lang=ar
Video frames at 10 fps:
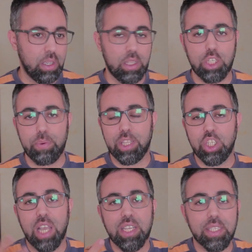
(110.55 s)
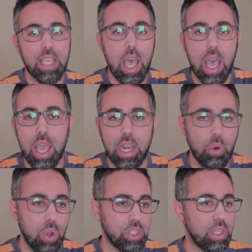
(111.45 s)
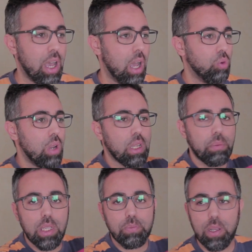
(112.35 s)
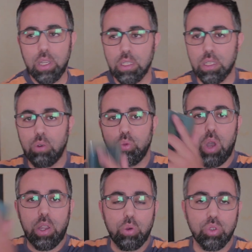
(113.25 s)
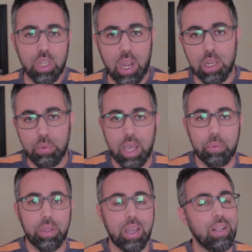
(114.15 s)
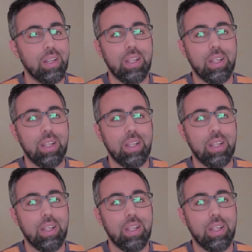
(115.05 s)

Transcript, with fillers: اذا جبرتي شي حاجه ساهله واجده نقولها لك بالاسبانيه انت وغنعاود نشرحها لك بالعربيه